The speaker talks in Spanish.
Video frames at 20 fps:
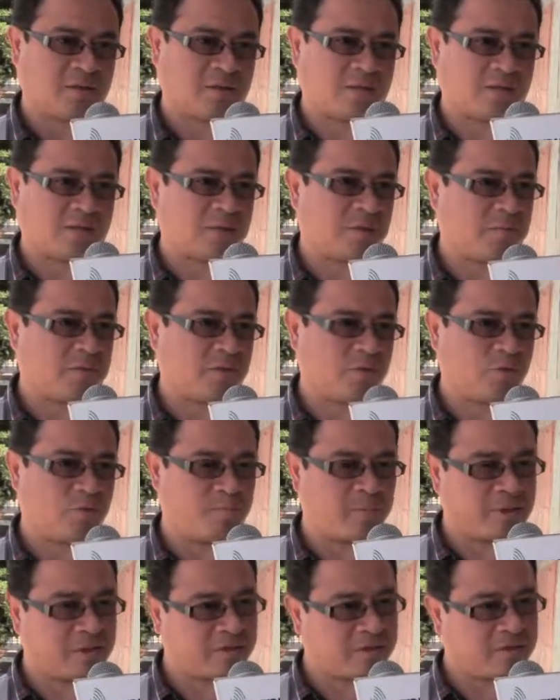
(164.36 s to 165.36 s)
eh, también los
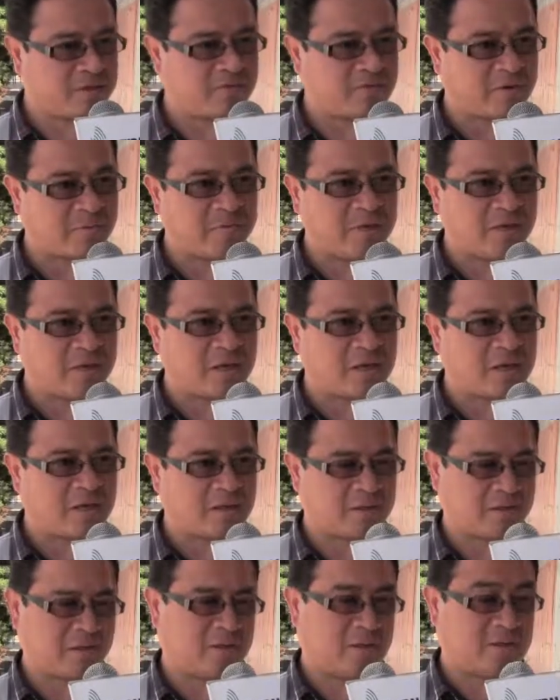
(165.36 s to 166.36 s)
padres de
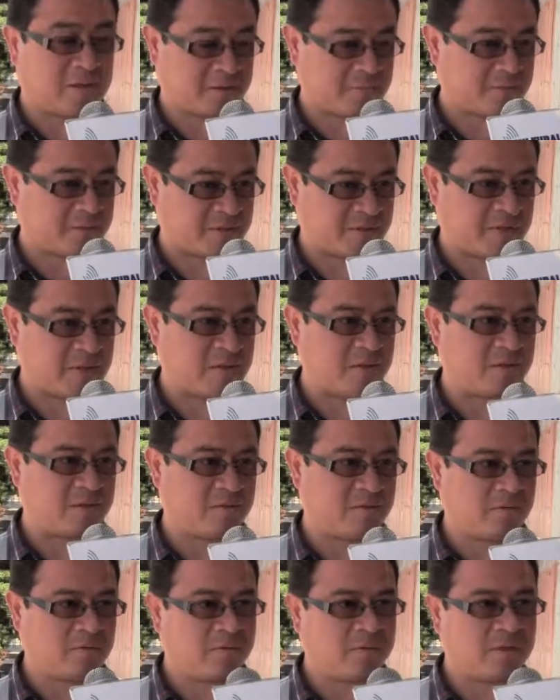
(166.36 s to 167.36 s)
familia en especial,
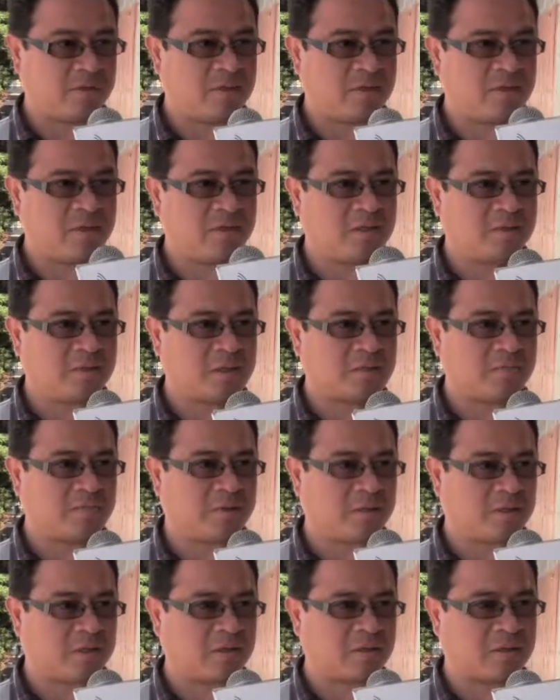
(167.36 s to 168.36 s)
¿no? Y
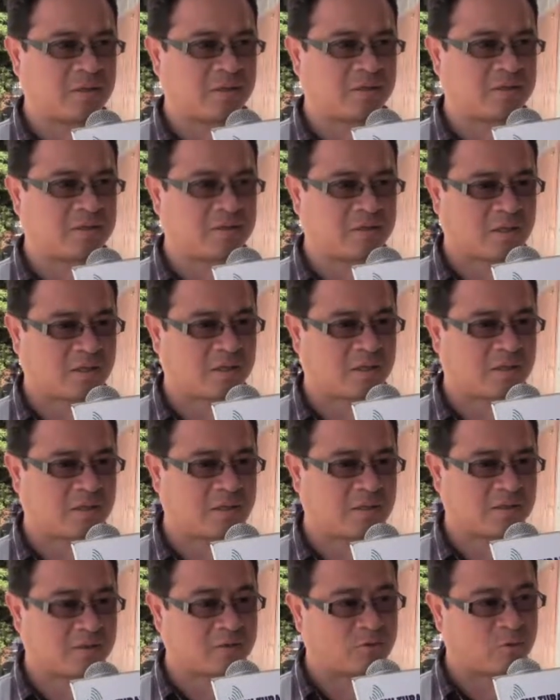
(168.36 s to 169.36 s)
también este,
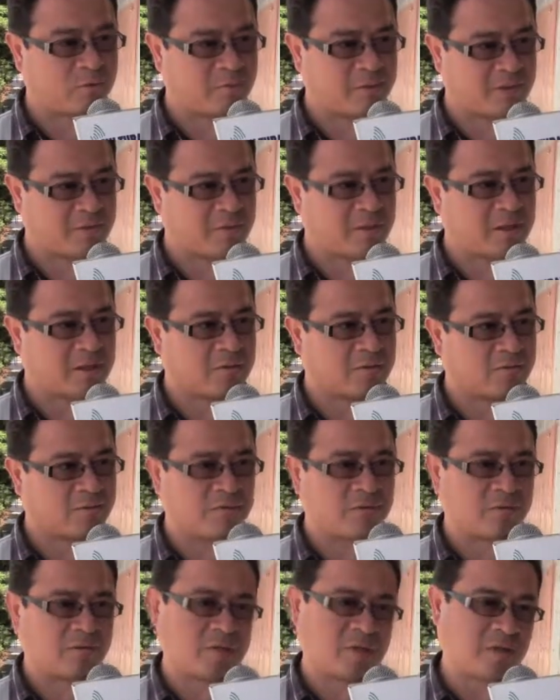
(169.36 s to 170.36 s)
el sector privado,
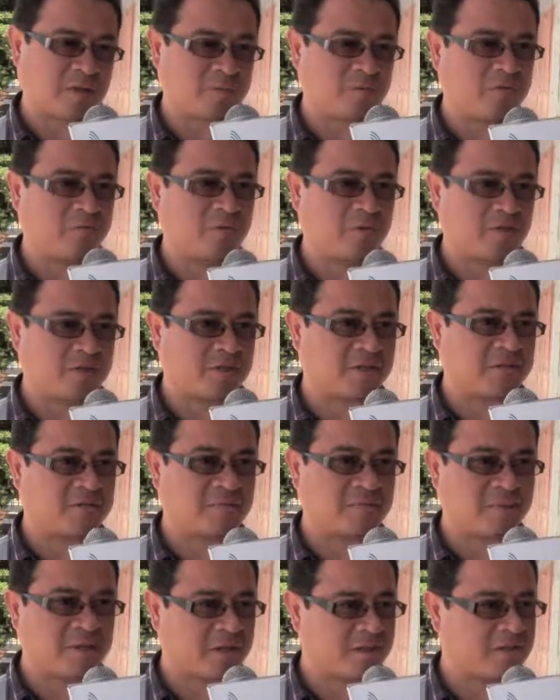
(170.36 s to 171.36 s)
¿no? Tenemos bonitas
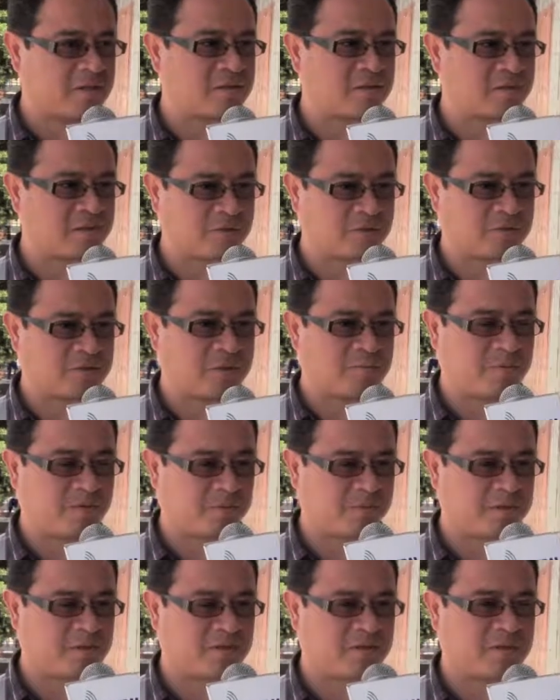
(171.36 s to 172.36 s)
experiencias en otras
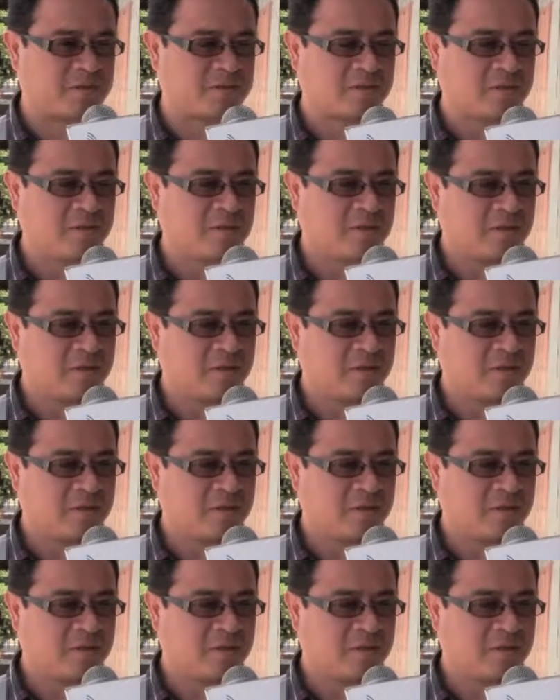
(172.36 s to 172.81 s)
provincias.